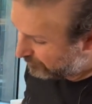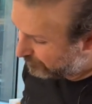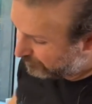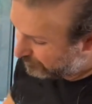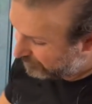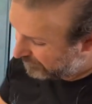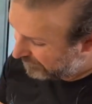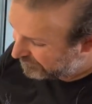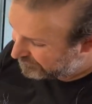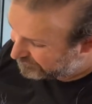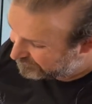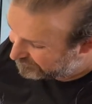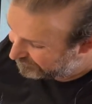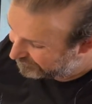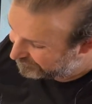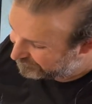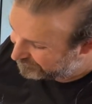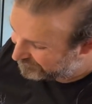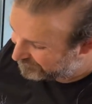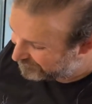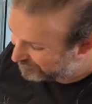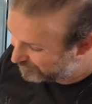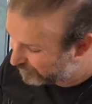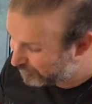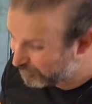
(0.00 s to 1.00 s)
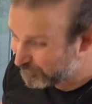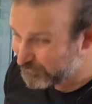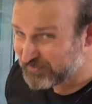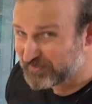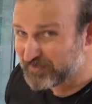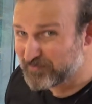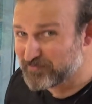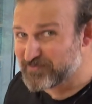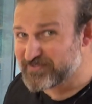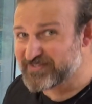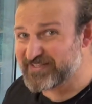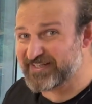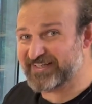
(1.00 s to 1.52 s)
Başlangıç
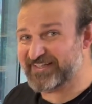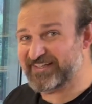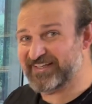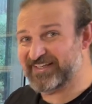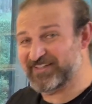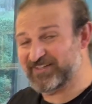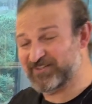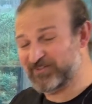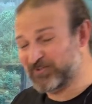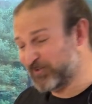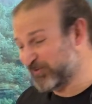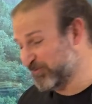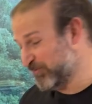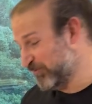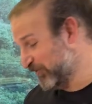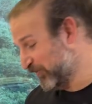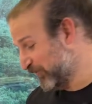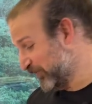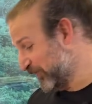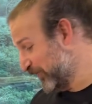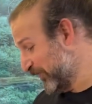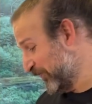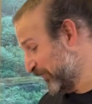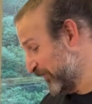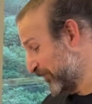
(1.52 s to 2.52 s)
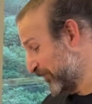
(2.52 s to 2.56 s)
noktamıza geri döndük.